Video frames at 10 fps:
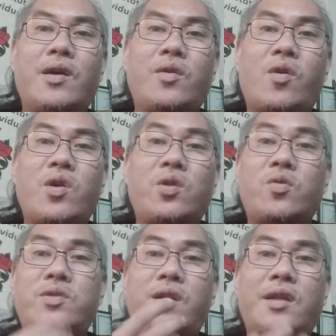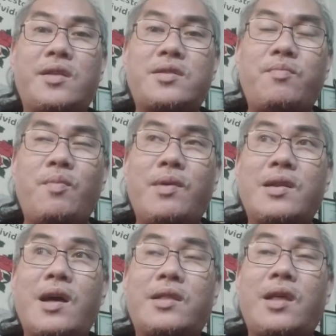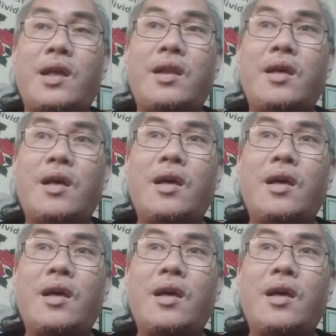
no, inusal natin sa bibig natin,